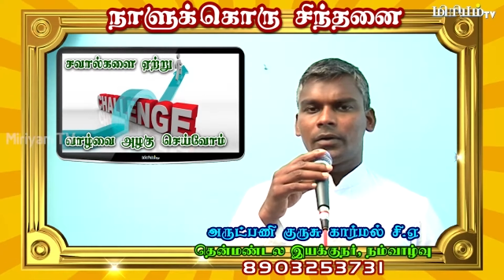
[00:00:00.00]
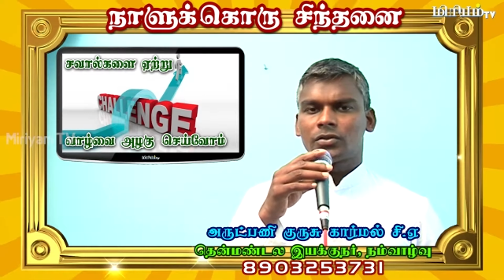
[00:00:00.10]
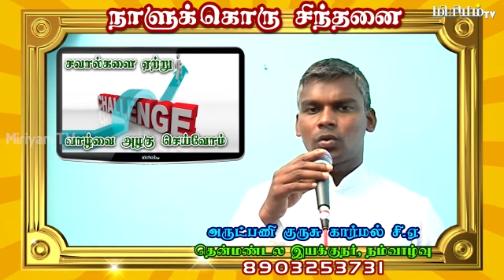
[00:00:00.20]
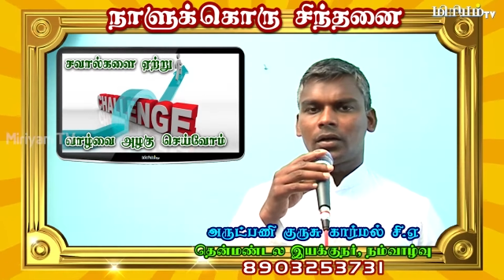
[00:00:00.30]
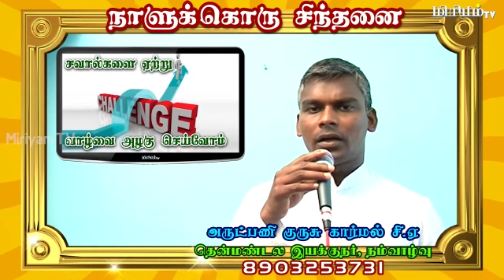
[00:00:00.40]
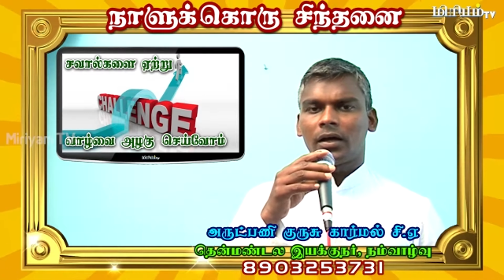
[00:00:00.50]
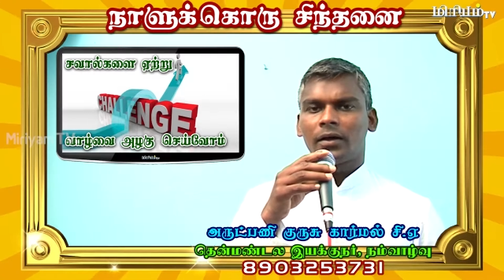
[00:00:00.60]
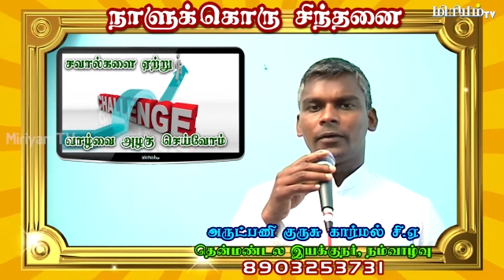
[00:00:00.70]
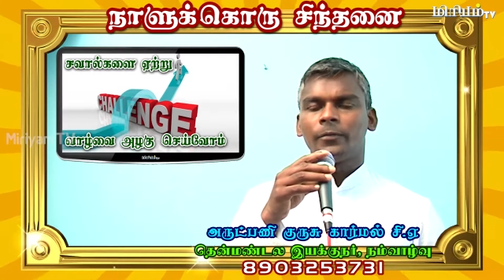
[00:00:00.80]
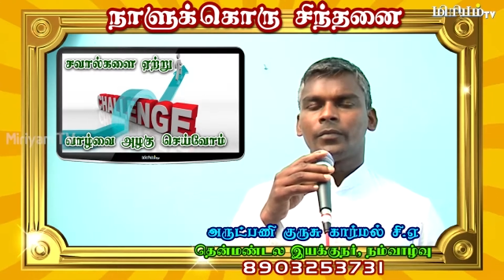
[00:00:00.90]
என்று
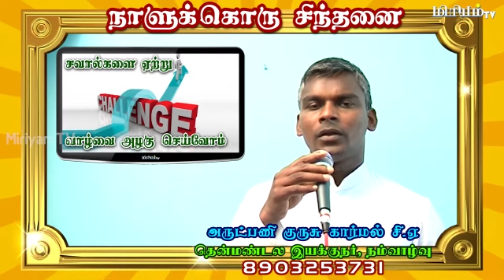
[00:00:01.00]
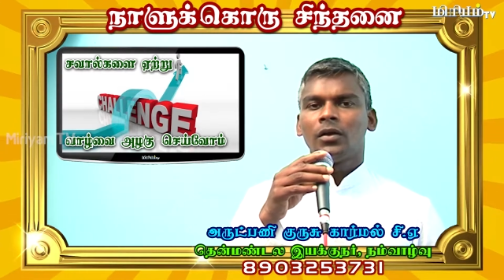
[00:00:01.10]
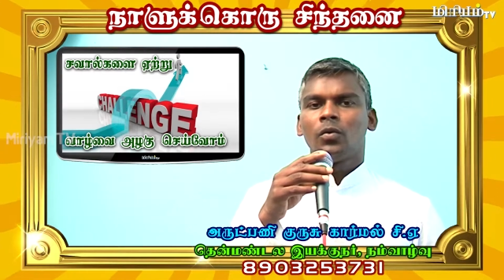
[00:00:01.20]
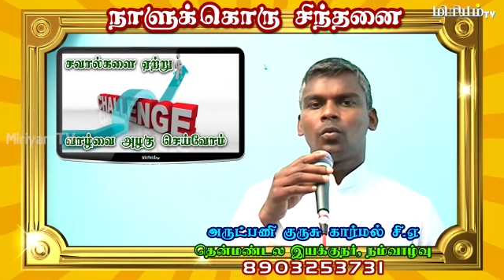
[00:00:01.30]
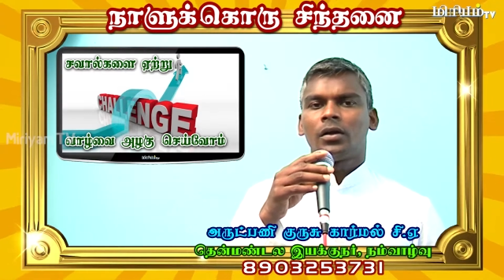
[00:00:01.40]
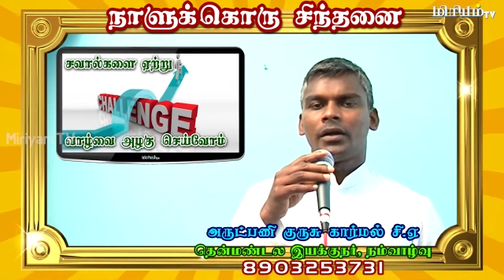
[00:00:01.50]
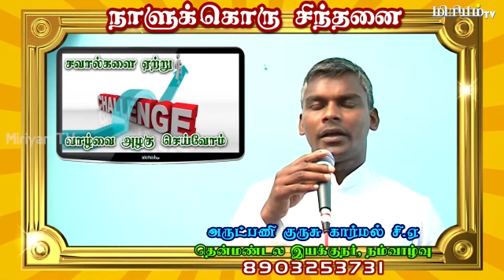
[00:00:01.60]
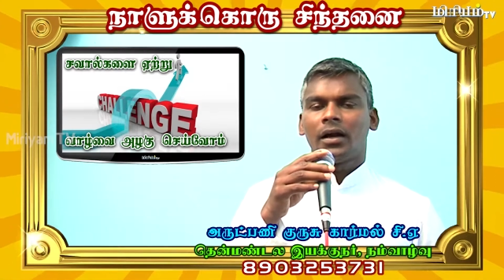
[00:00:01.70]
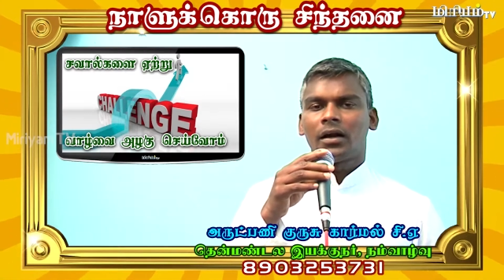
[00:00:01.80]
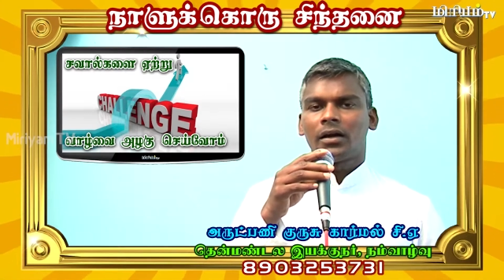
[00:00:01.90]
சொல்கிறார்
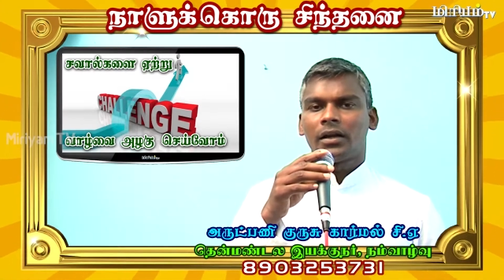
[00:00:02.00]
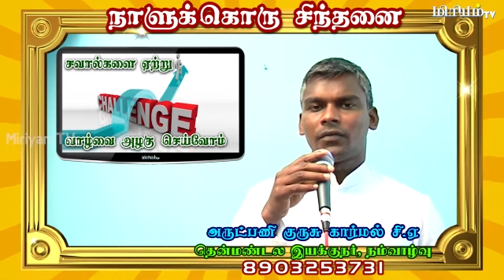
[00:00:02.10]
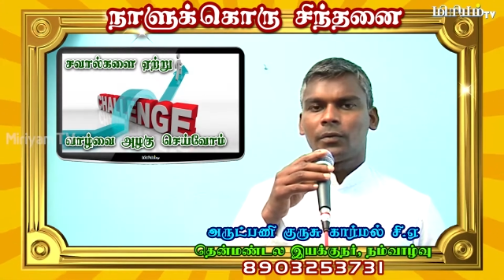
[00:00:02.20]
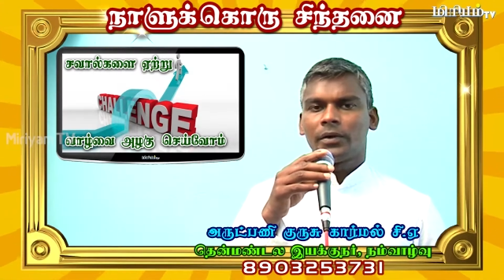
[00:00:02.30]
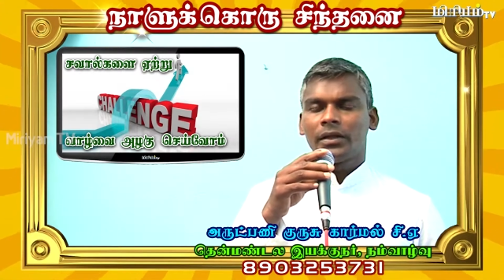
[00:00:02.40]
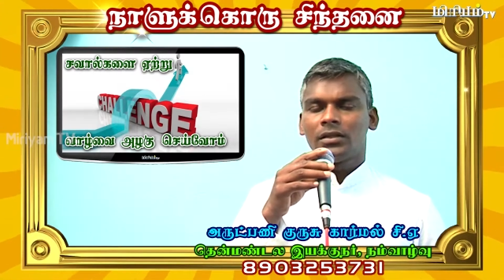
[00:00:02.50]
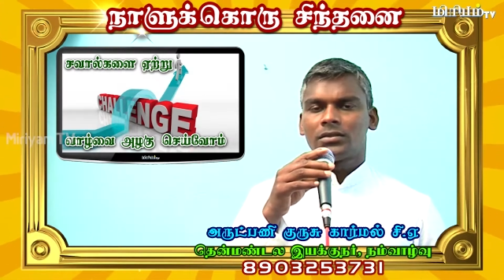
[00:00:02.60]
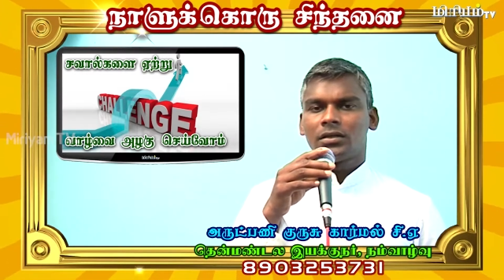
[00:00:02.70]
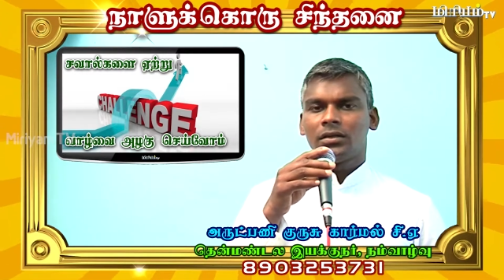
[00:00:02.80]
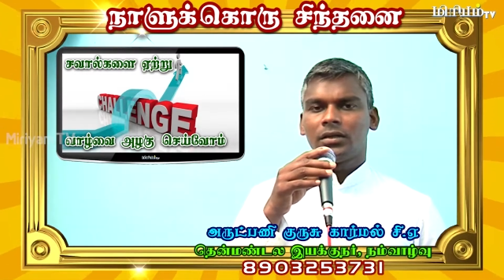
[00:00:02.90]
உடனடியாக அனைவரும் இணைந்து
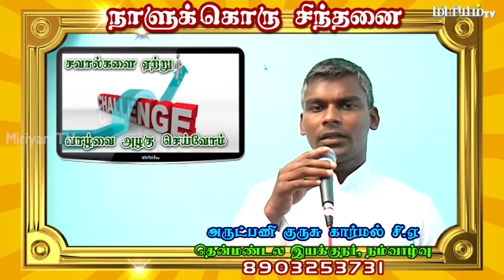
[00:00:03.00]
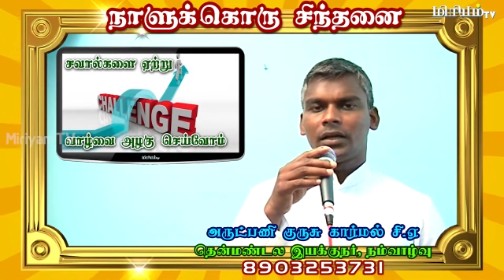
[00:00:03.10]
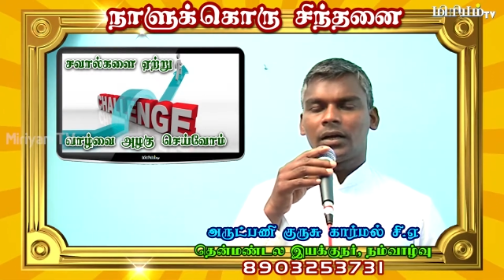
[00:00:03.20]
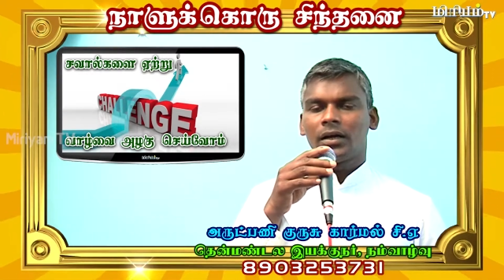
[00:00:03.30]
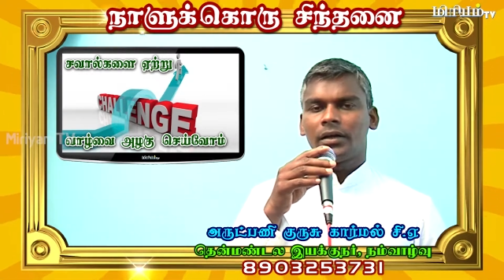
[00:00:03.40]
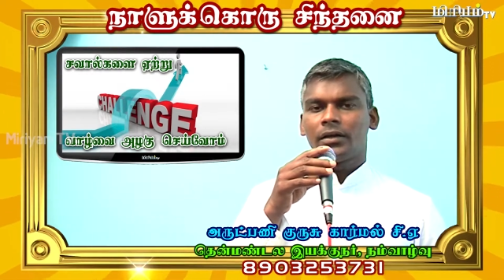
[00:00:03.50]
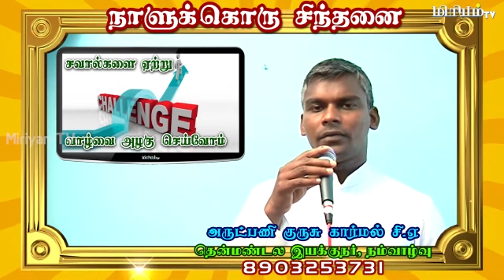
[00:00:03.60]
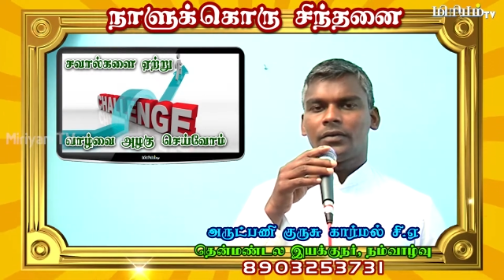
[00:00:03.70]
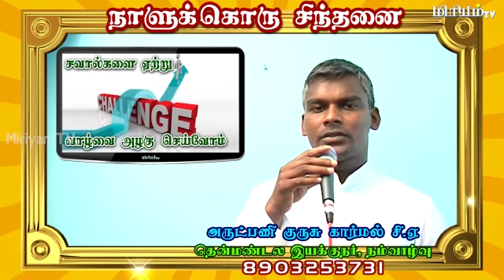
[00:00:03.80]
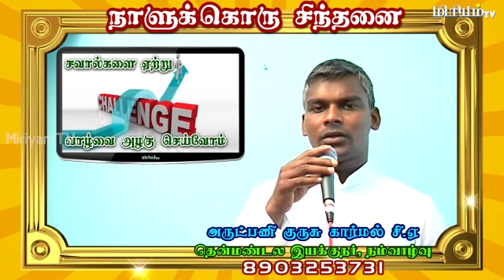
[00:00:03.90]
சென்று எதிரிகளை
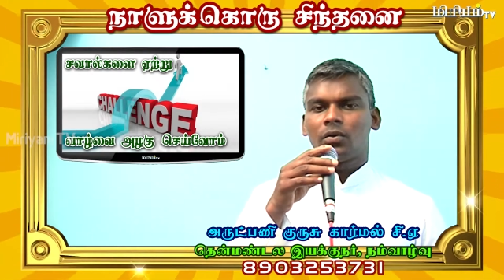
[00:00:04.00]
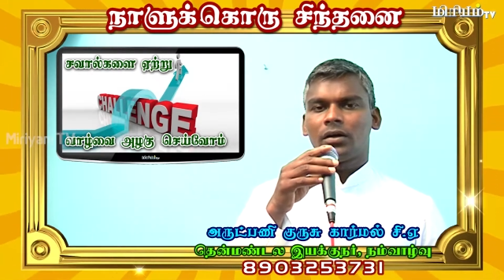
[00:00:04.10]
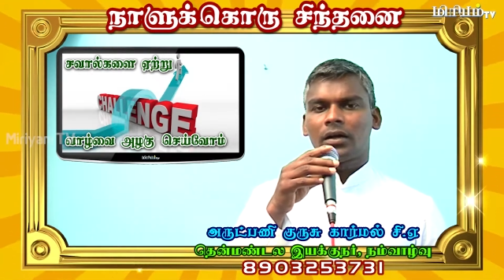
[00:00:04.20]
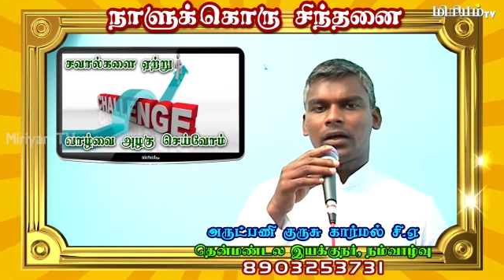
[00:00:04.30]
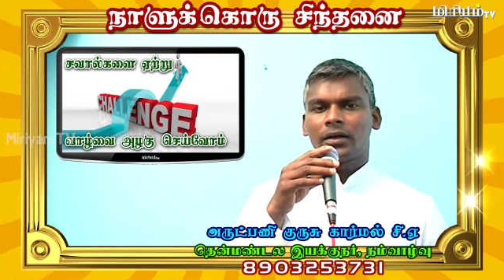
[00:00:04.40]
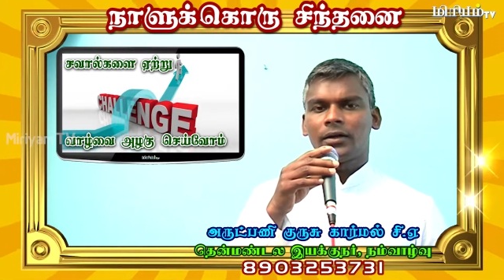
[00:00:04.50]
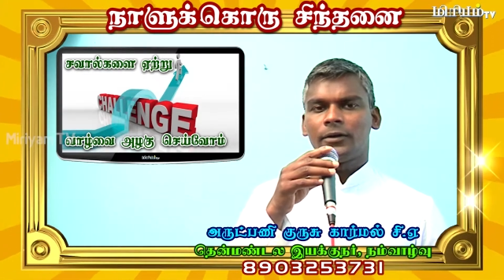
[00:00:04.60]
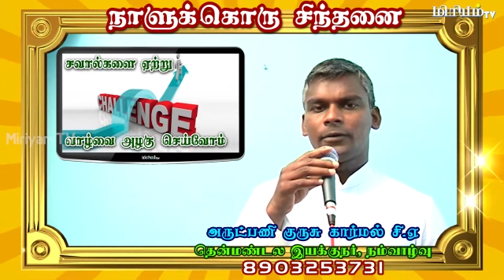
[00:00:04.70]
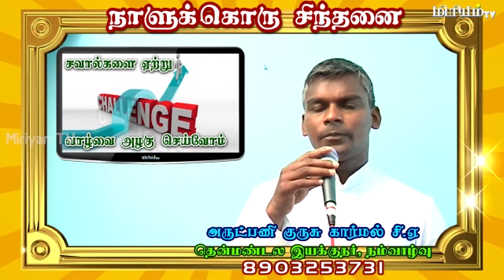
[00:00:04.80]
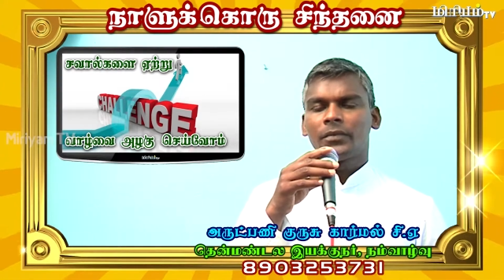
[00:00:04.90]
வெற்றி கொள்கிறார்கள்